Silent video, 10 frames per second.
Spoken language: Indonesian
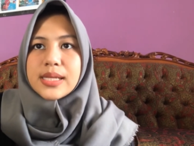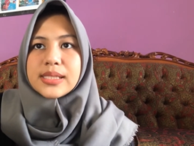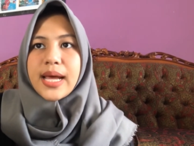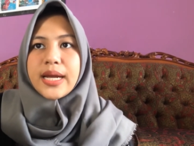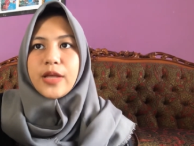
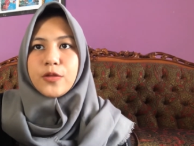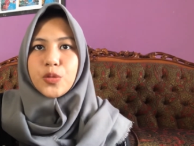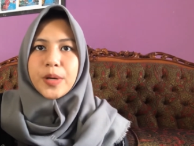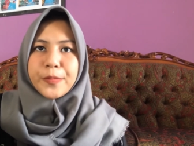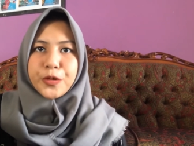Selain itu,
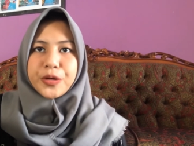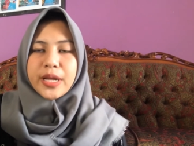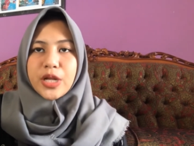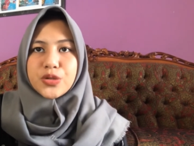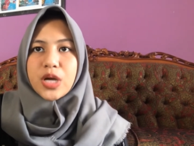pembuluh
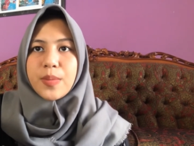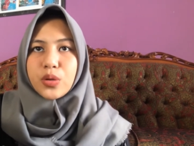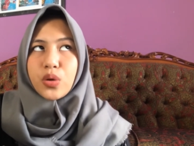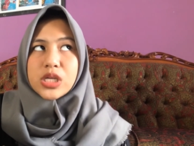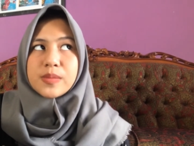darah juga
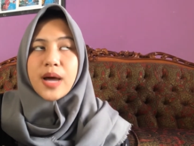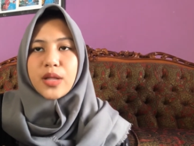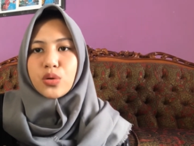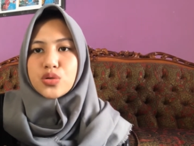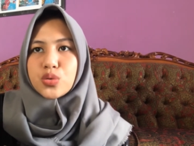bertugas
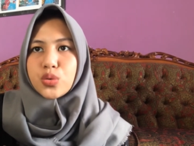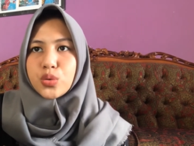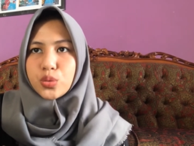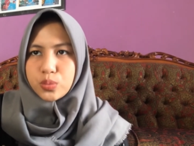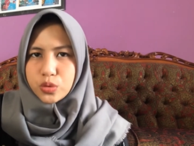mengatur suhu
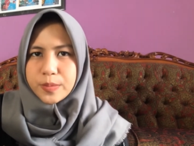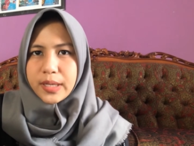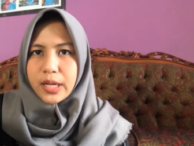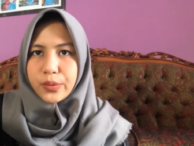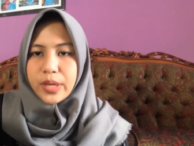tubuh
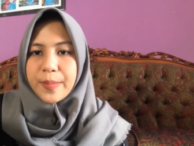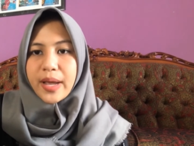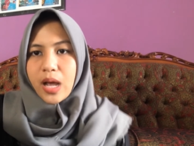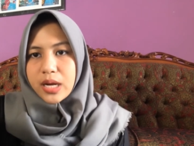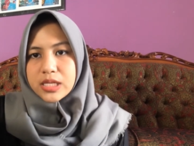melalui
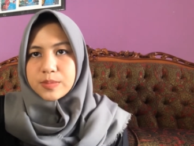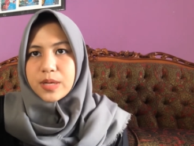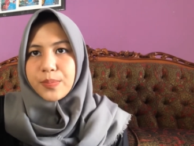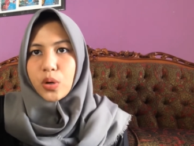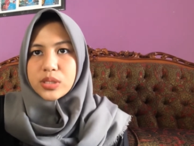
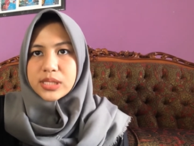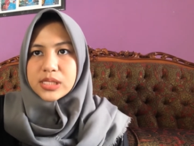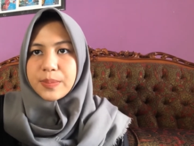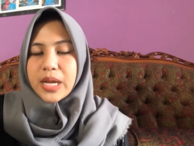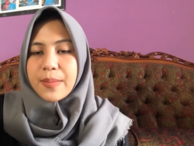mekanisme
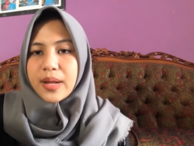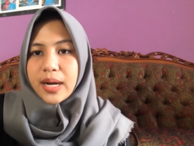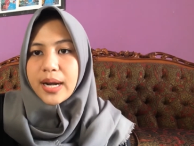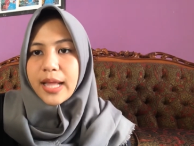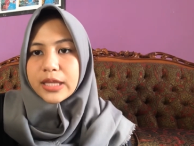proses
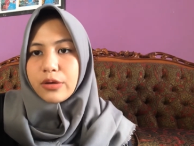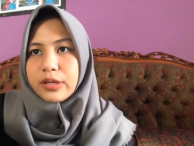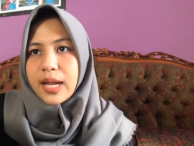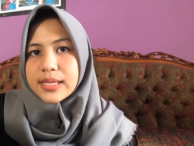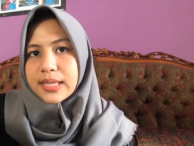pelebaran atau
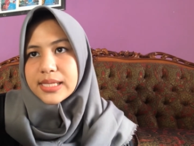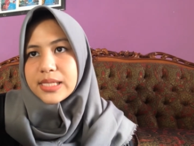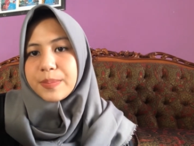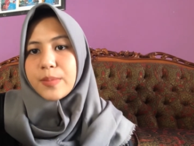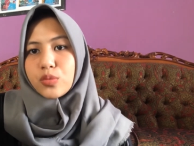
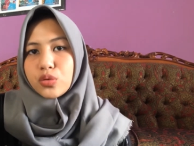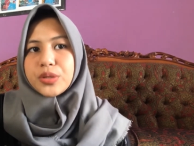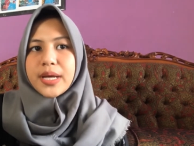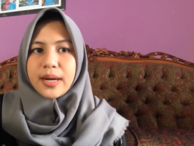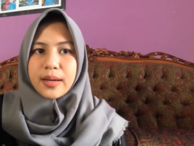dilatasi pembuluh
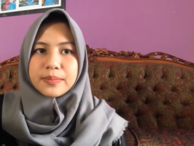darah.